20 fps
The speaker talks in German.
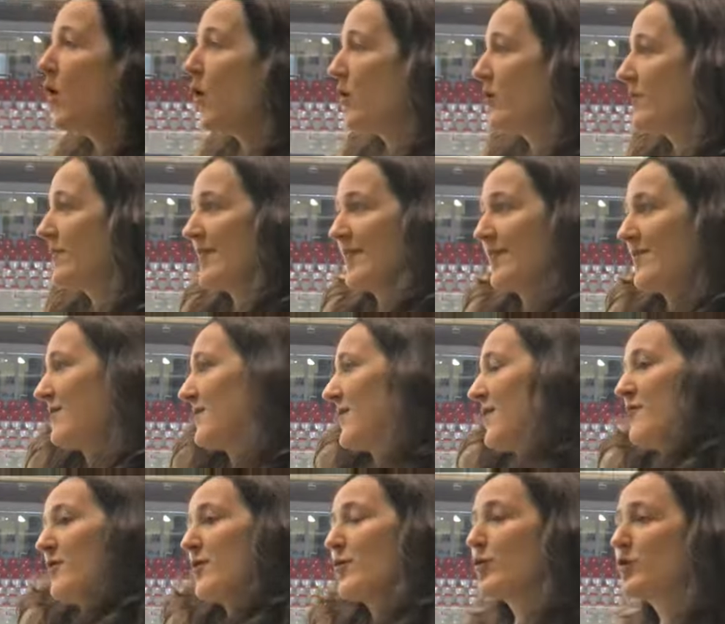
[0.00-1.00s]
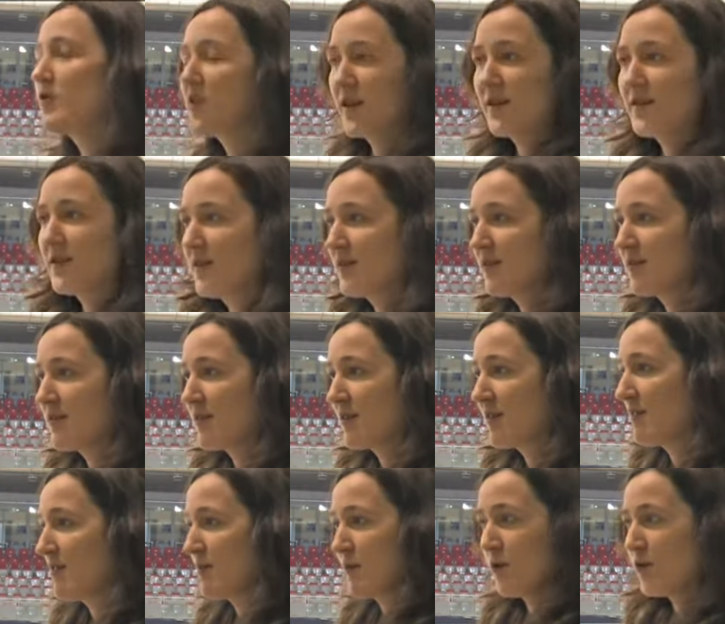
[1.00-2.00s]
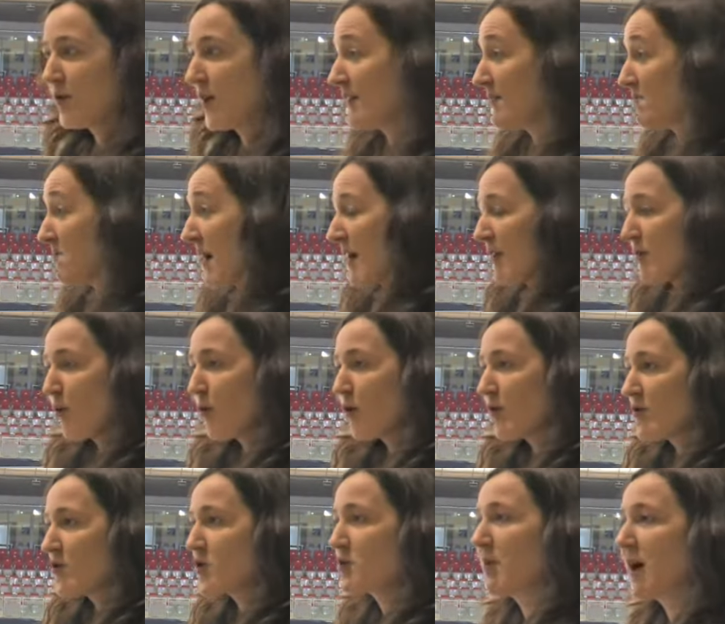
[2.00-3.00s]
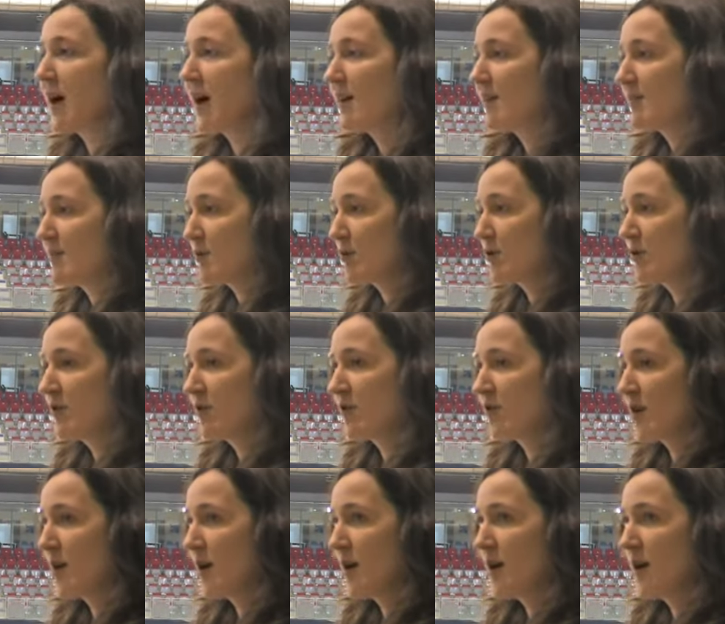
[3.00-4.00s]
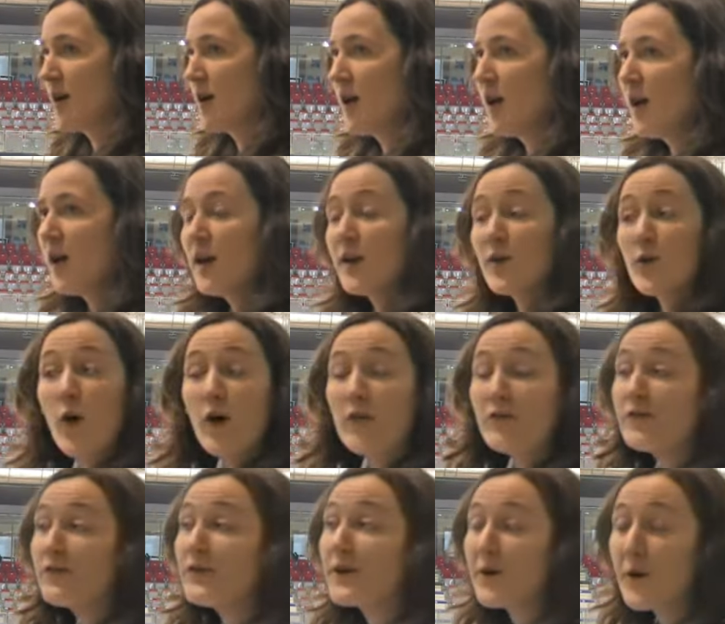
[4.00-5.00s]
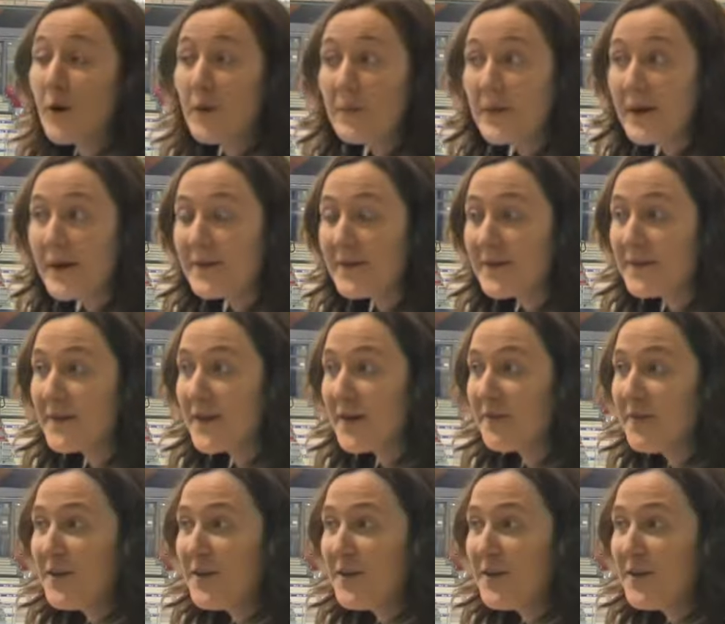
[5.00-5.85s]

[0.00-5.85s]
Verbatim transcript: Und es ist einfach großartig. Es hat, oder es macht großen Spaß und äh, ich hoffe, wir kommen nächstes Jahr